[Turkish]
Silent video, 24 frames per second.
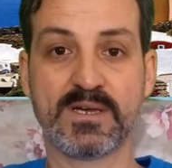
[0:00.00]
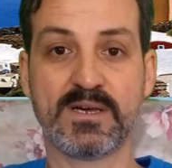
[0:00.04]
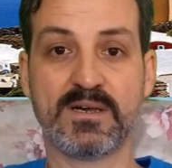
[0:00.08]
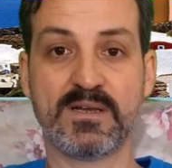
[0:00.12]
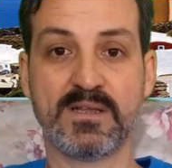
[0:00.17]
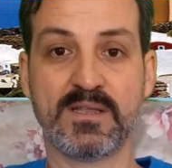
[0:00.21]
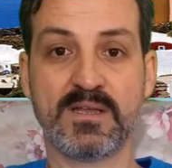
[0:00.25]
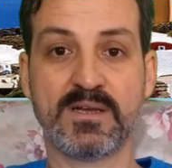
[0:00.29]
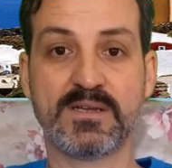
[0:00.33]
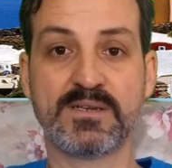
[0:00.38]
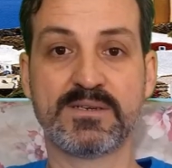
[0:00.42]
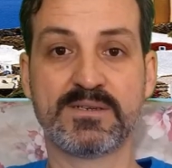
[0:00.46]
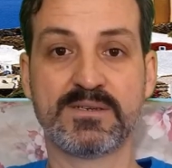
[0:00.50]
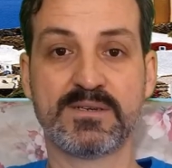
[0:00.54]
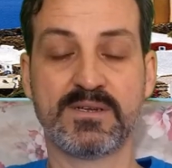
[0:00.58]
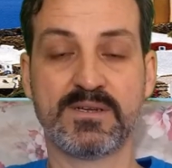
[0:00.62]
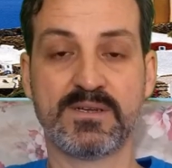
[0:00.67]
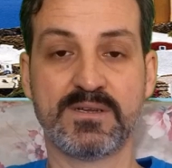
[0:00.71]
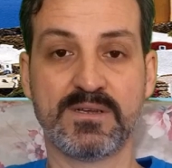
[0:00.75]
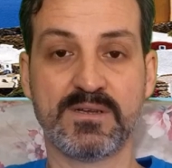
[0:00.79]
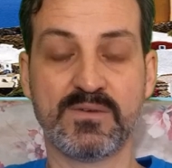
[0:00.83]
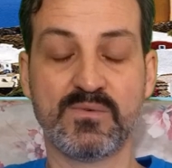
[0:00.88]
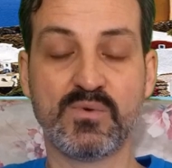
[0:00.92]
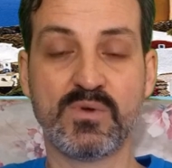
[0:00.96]
İlk
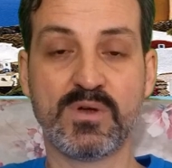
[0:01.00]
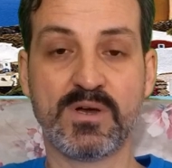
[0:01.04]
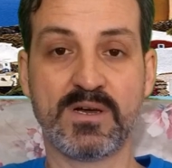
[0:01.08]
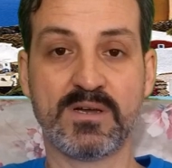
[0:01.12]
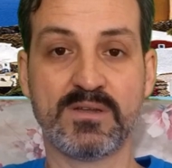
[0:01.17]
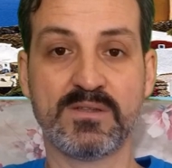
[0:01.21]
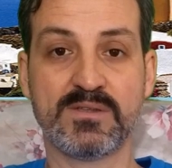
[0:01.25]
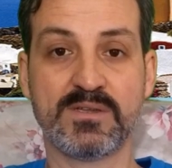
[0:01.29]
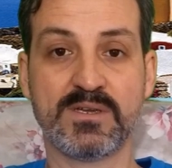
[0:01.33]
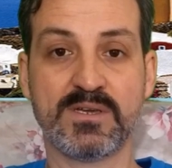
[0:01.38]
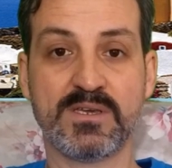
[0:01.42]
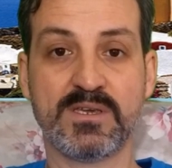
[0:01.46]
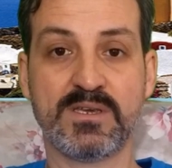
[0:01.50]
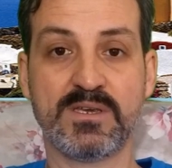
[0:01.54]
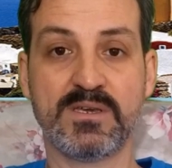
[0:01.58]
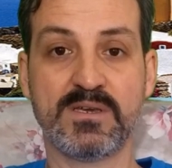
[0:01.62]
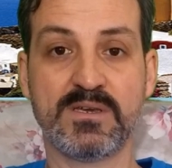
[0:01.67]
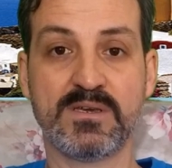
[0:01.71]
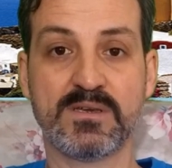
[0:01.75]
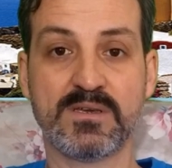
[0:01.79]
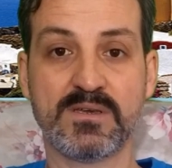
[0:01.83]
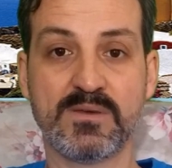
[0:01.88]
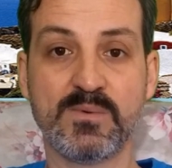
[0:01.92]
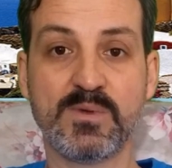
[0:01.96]
vakalar
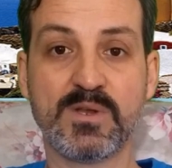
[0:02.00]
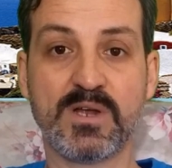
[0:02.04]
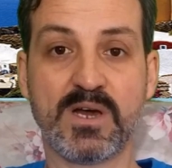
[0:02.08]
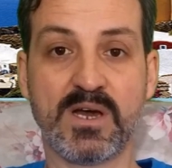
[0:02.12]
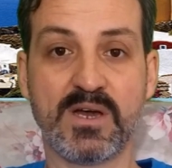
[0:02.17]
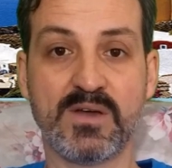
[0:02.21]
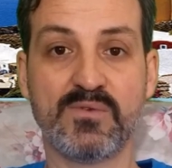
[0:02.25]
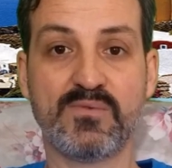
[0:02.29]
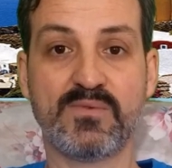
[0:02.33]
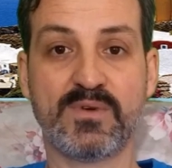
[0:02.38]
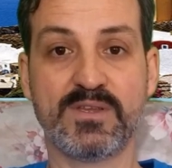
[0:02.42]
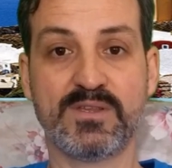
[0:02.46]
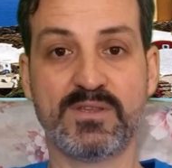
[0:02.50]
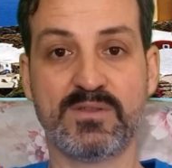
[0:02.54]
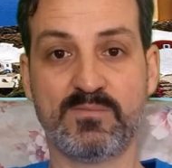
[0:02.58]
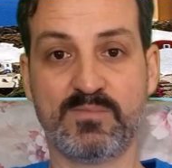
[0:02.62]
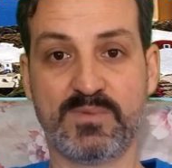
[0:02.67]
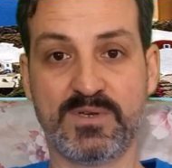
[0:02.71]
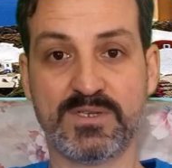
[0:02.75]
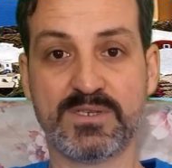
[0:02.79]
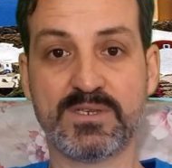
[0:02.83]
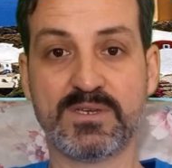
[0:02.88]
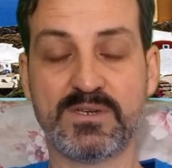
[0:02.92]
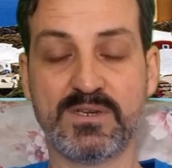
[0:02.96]
Wuhan'daki bir
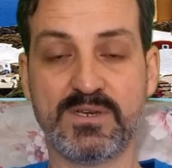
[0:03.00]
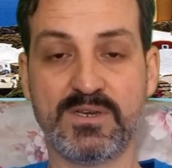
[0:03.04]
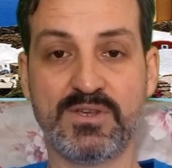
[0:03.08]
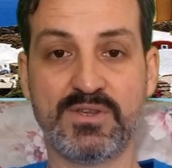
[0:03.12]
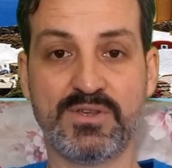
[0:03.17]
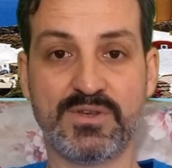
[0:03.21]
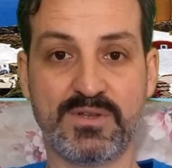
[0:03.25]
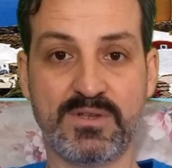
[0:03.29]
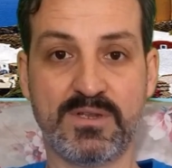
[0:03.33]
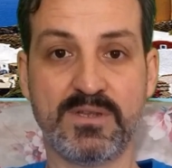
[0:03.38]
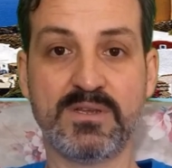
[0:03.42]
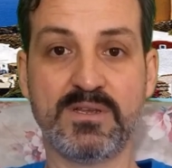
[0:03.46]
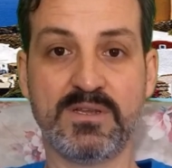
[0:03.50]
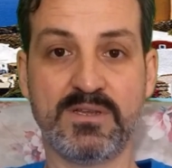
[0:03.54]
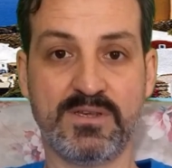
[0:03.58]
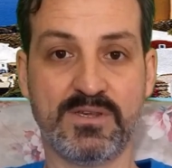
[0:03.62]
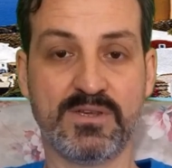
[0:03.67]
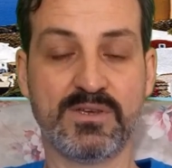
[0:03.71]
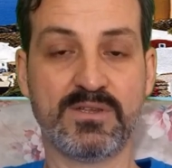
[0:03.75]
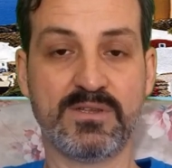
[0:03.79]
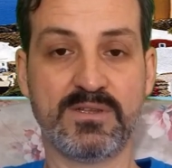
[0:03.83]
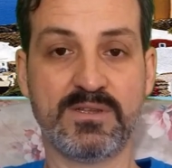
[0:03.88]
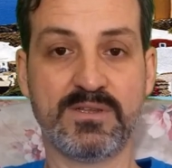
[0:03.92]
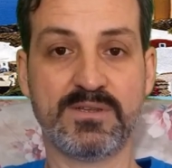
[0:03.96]
hayvan pazarı
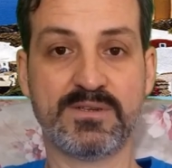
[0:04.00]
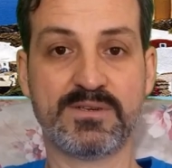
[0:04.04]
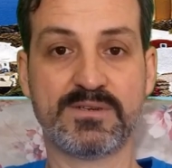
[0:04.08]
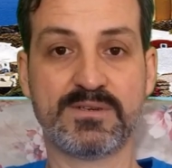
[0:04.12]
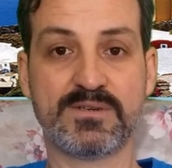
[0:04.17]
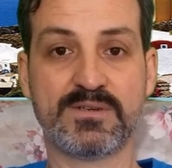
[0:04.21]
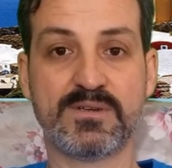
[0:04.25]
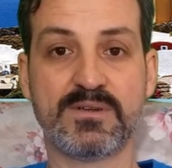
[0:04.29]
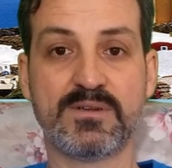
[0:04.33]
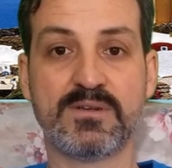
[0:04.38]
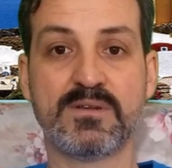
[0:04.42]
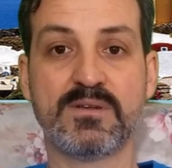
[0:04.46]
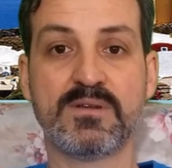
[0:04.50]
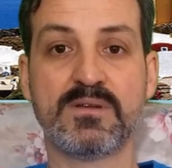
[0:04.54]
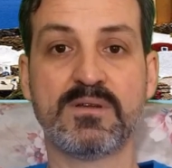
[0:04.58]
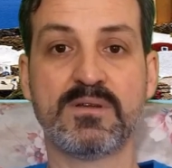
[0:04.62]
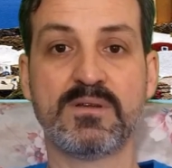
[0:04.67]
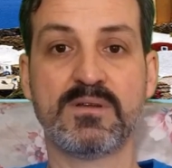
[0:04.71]
ile ilişkilidir.